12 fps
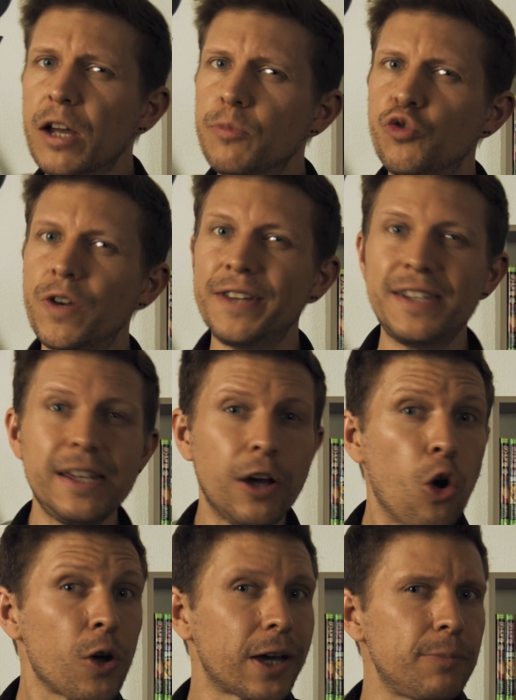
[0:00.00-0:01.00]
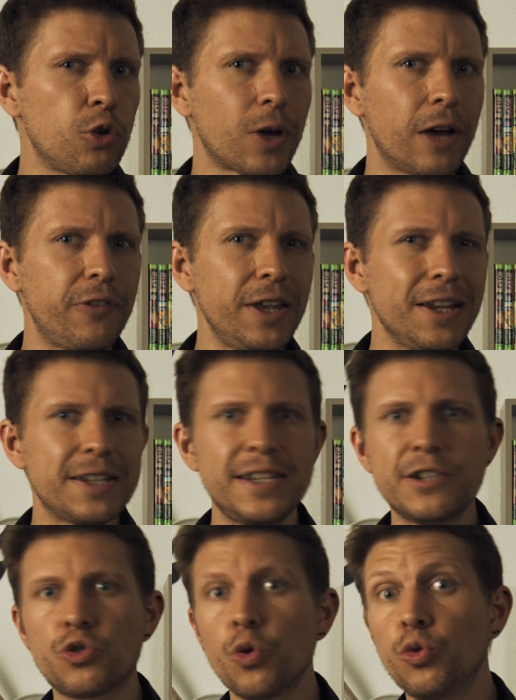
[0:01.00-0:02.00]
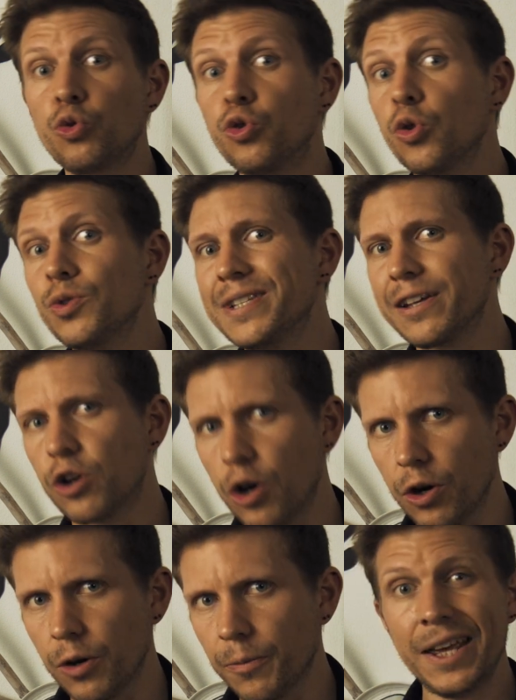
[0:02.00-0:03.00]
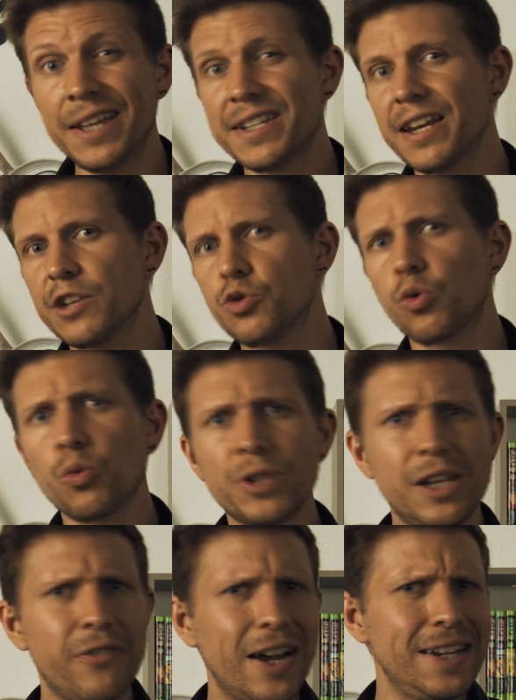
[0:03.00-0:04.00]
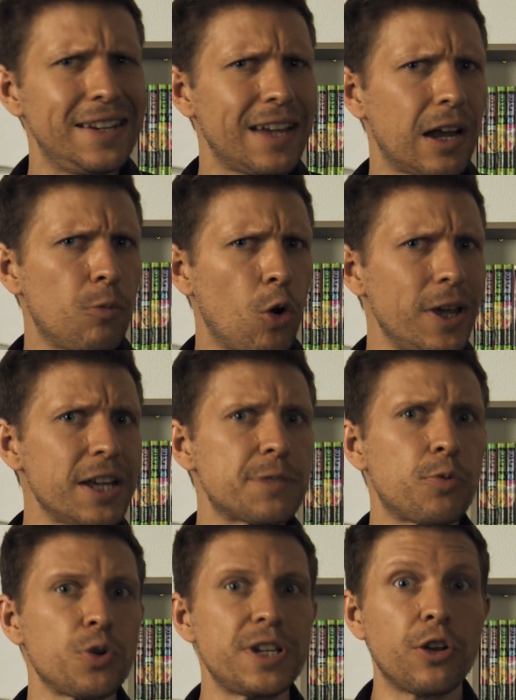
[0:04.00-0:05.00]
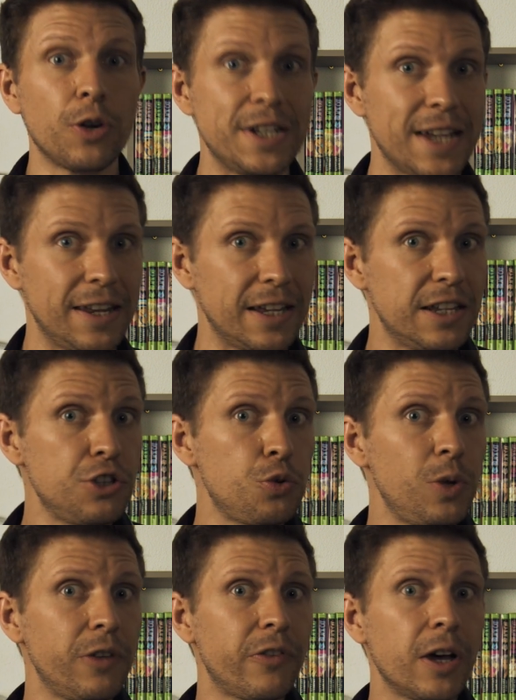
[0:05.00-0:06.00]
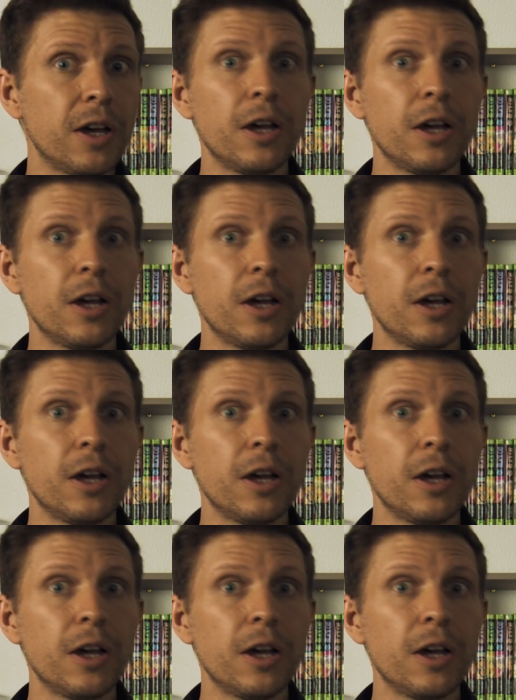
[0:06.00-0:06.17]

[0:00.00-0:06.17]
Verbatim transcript: comme je vous l'ai dit, en cryptographie il existe deux écoles, et c'est la seconde qui va littéralement exploser dans les années qui suivent,